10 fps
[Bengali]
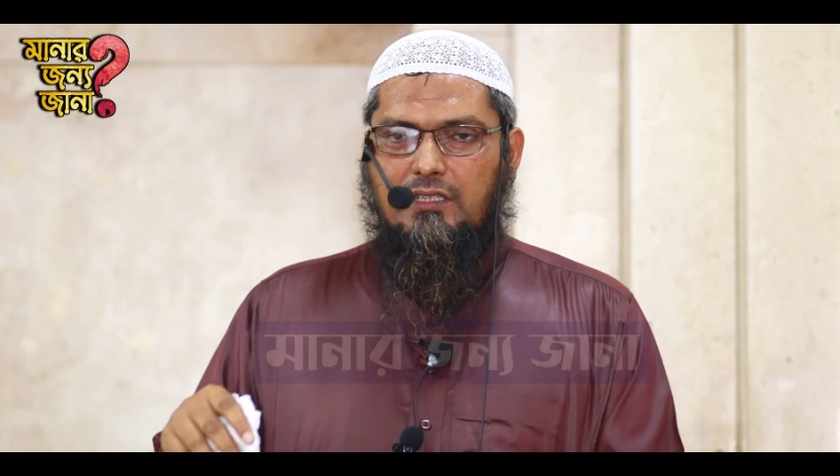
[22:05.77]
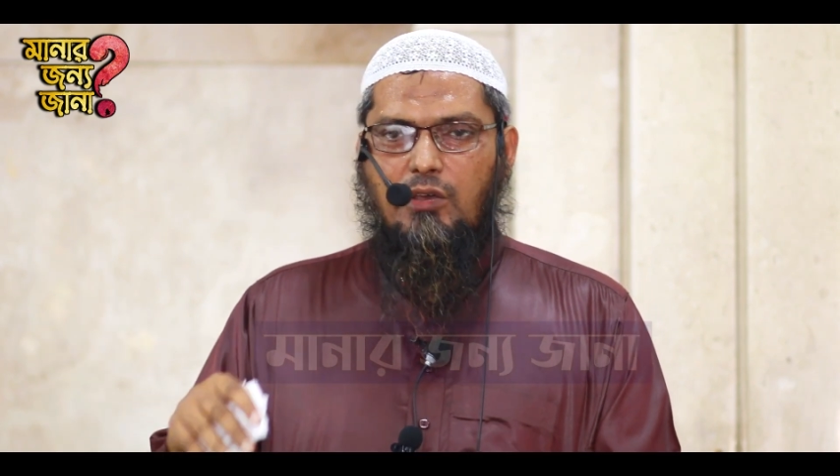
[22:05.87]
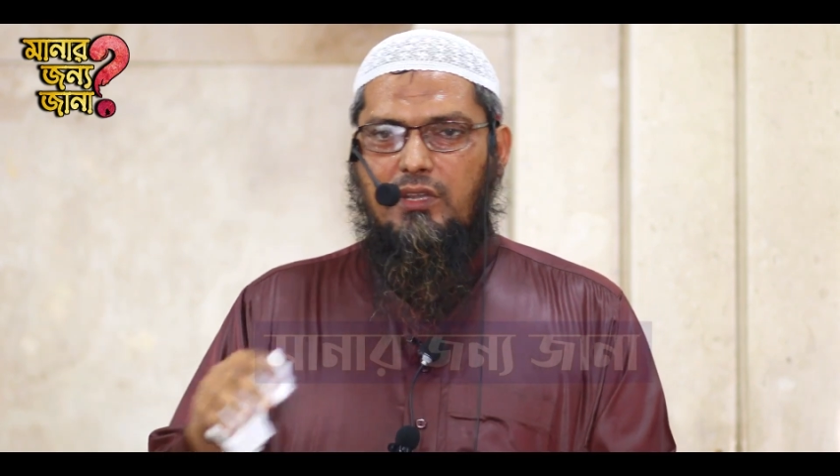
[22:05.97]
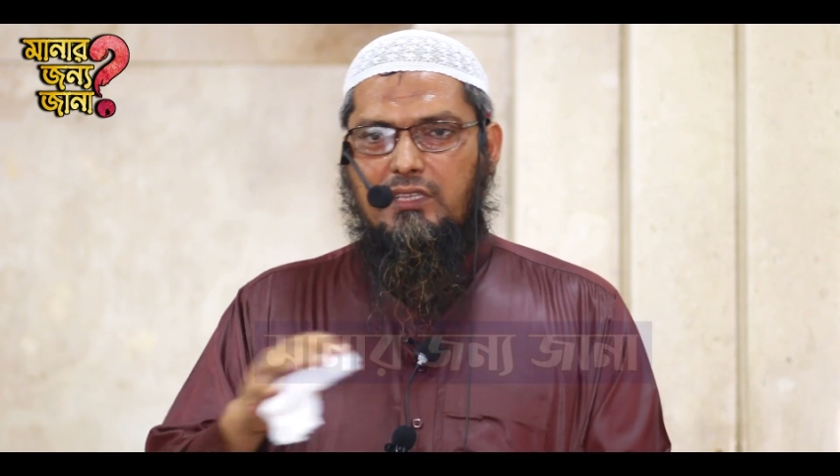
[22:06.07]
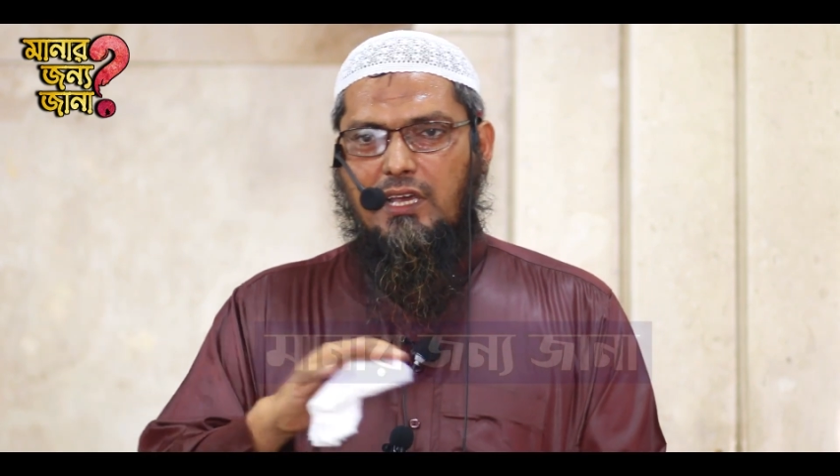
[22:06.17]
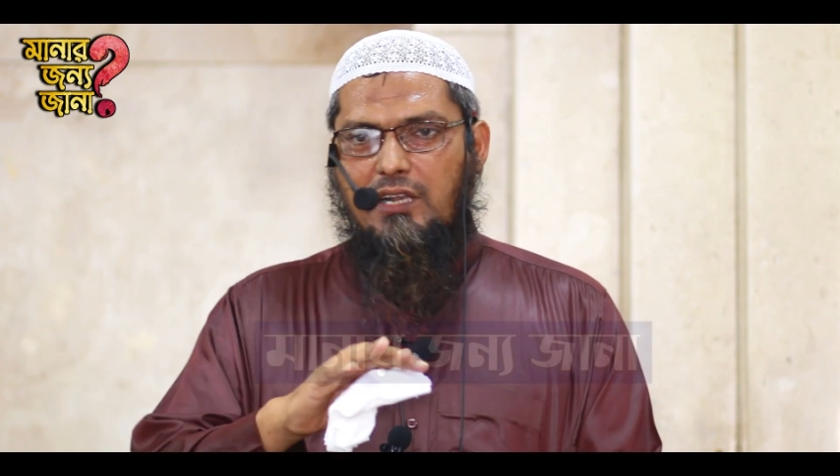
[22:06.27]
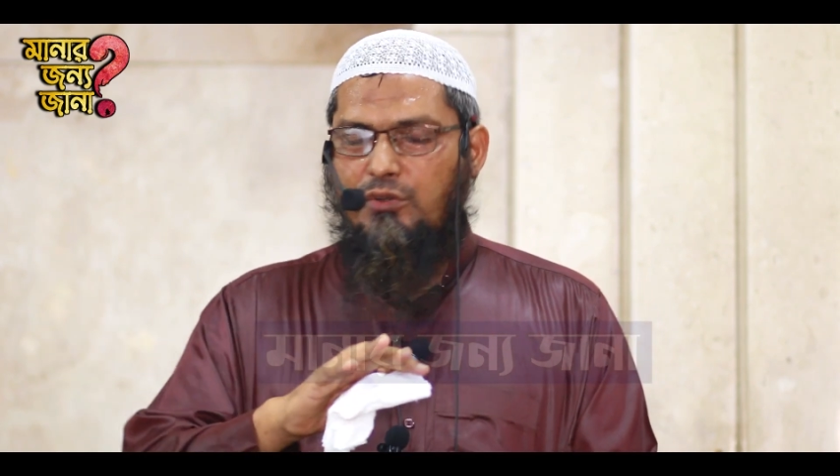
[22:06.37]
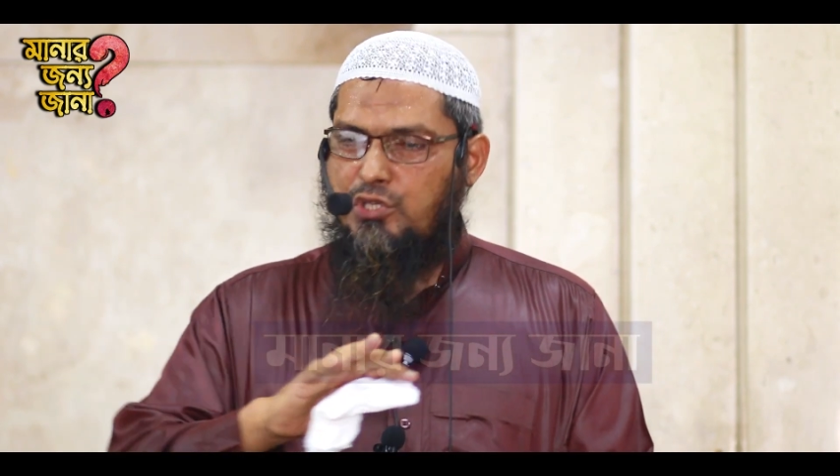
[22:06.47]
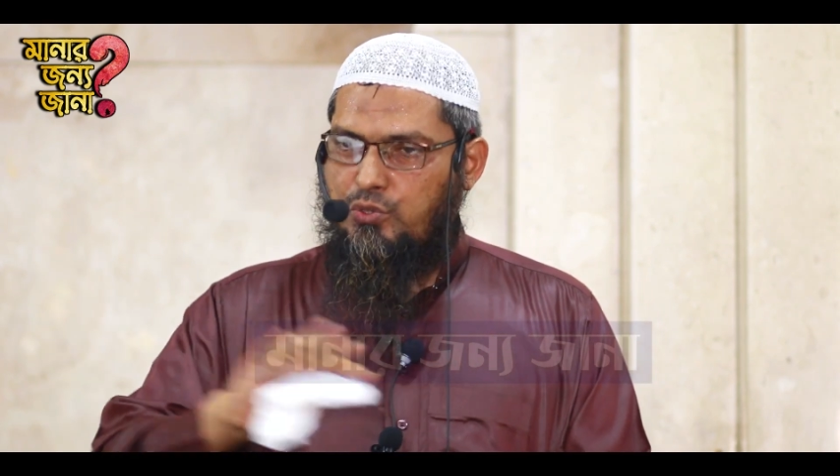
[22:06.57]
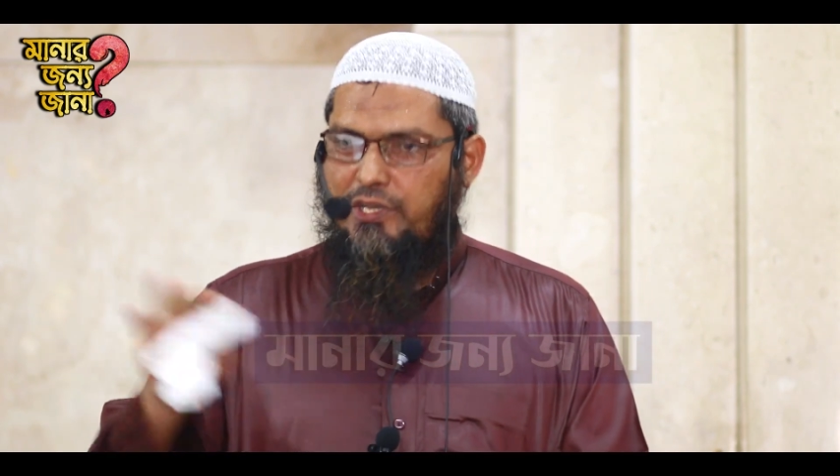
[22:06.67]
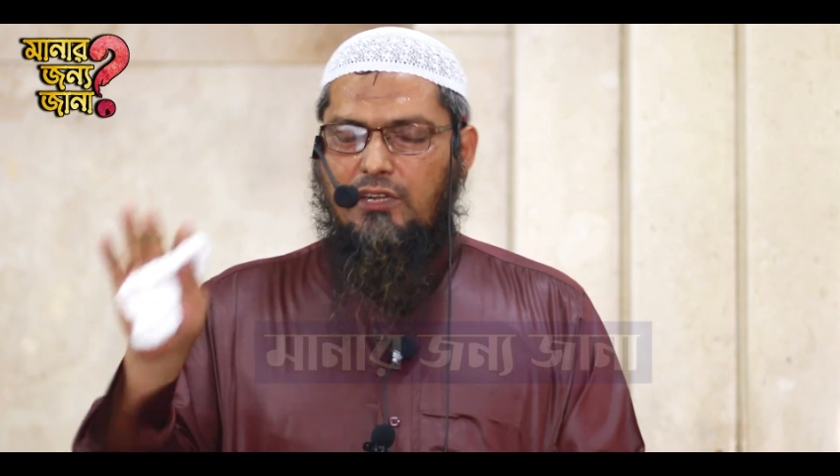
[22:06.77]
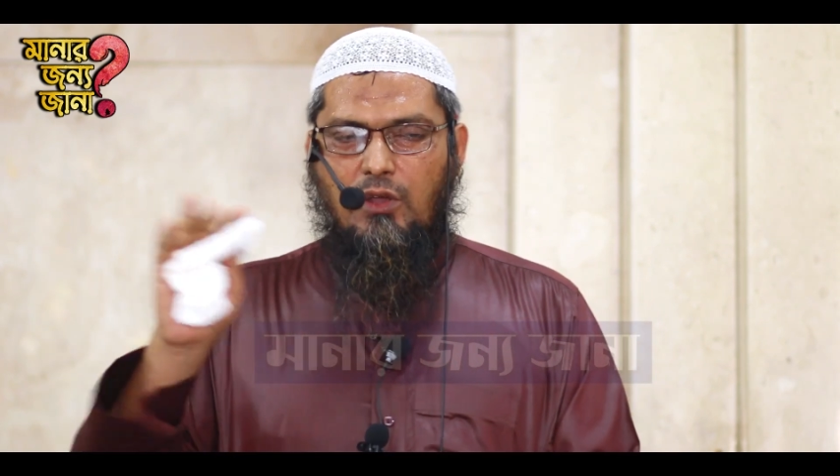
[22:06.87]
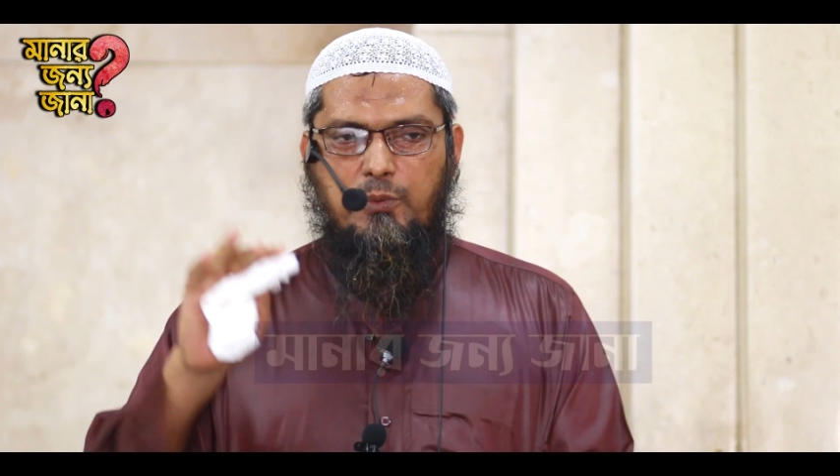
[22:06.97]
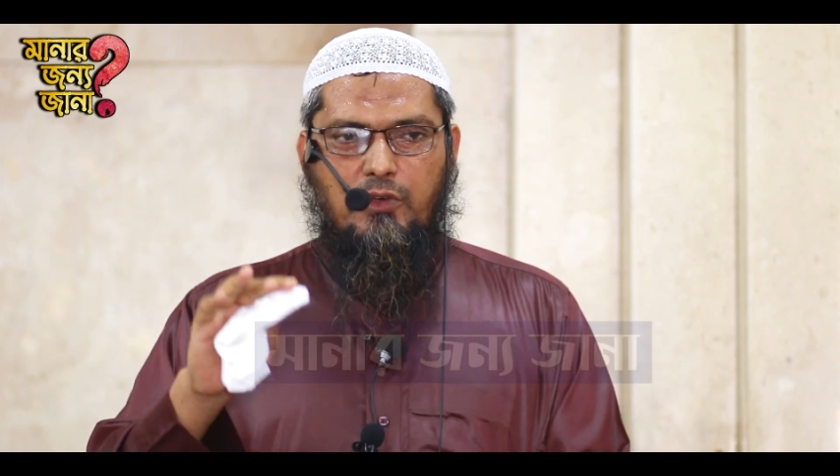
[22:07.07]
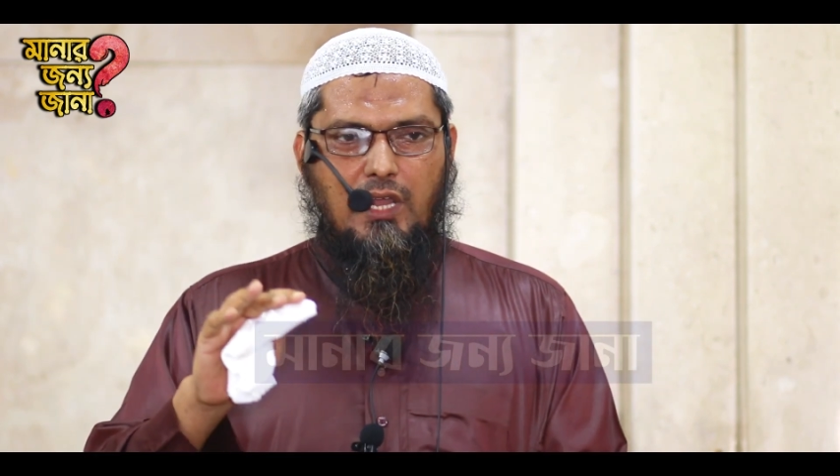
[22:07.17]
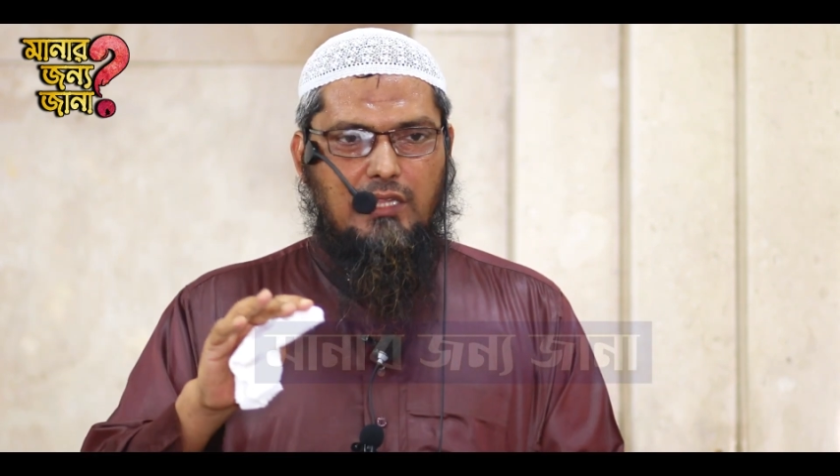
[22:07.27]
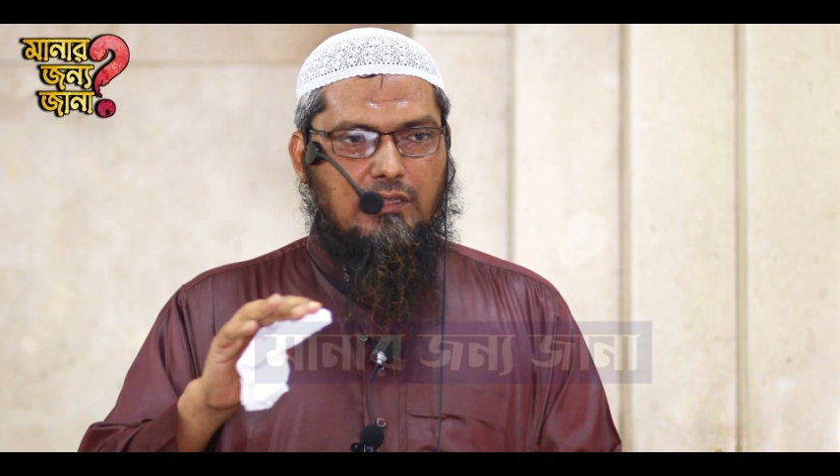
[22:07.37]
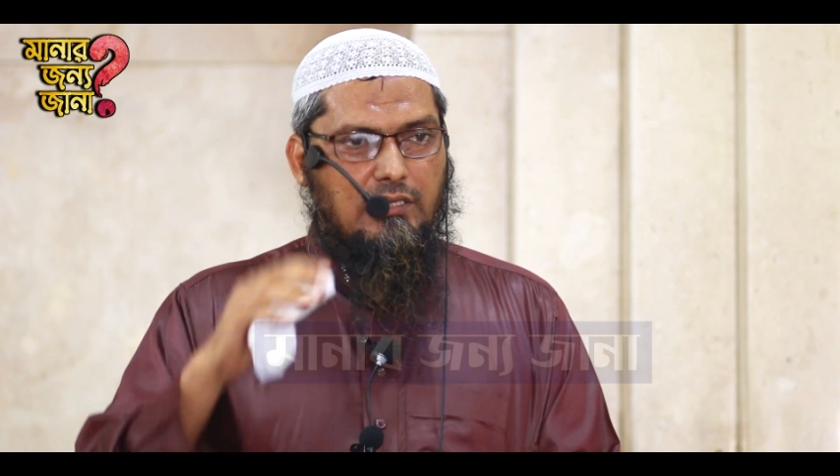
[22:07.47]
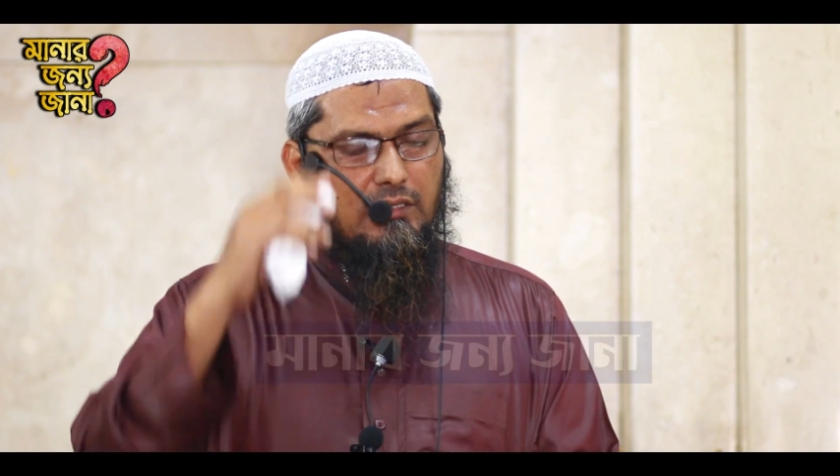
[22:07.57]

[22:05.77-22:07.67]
তাহলে তার ওই চুরির অপরাধ